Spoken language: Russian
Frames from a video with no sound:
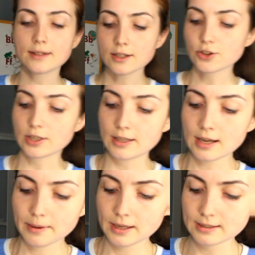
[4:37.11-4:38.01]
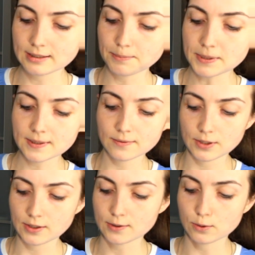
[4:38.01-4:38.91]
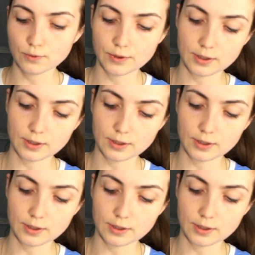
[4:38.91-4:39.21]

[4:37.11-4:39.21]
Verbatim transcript: тетрадочка для записывания слов